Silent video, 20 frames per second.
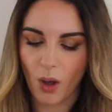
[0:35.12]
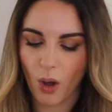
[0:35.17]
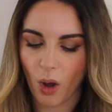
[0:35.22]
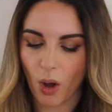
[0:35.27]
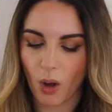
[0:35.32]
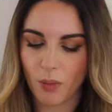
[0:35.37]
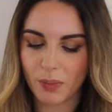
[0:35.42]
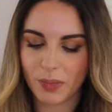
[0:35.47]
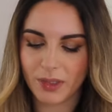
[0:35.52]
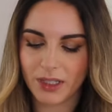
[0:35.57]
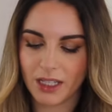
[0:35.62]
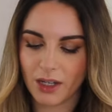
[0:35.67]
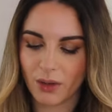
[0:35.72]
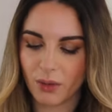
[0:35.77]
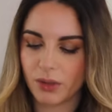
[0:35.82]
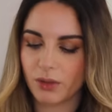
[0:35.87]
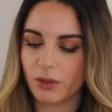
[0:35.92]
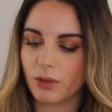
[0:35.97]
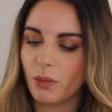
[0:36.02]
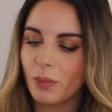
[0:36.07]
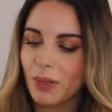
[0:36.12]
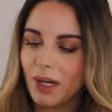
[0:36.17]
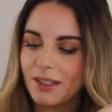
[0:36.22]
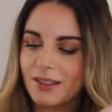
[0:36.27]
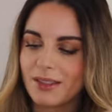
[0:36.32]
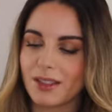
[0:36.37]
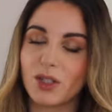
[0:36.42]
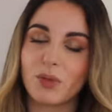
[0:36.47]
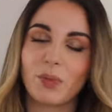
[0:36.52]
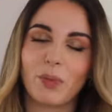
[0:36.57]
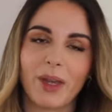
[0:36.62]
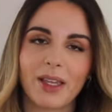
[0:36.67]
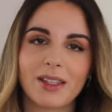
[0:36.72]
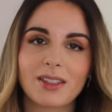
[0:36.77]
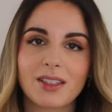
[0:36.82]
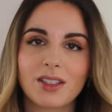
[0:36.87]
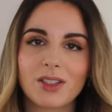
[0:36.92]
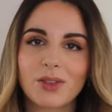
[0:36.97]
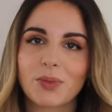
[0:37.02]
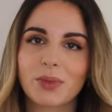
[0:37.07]
opinião a longo prazo das
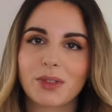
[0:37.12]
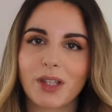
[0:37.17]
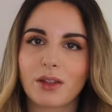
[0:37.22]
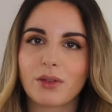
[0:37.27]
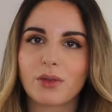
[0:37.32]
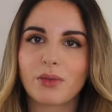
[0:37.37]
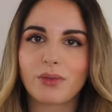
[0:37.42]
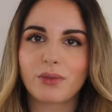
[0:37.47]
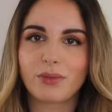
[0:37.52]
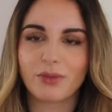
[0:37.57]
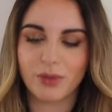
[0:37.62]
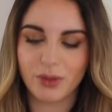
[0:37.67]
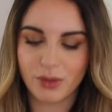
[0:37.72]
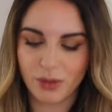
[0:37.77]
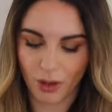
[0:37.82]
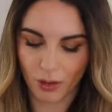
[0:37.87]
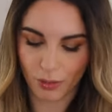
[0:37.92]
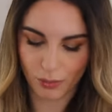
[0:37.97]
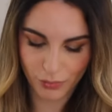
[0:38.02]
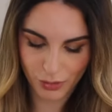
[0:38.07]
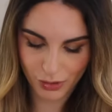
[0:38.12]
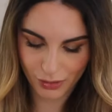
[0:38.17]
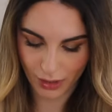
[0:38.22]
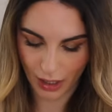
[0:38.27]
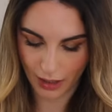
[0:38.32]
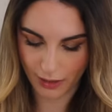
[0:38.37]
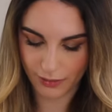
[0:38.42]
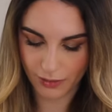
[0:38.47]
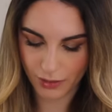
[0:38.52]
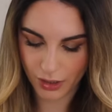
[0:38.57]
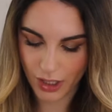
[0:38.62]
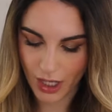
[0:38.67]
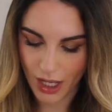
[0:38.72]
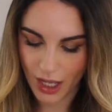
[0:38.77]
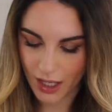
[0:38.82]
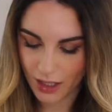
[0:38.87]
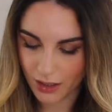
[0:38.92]
peças, portanto vou só mostrar-vos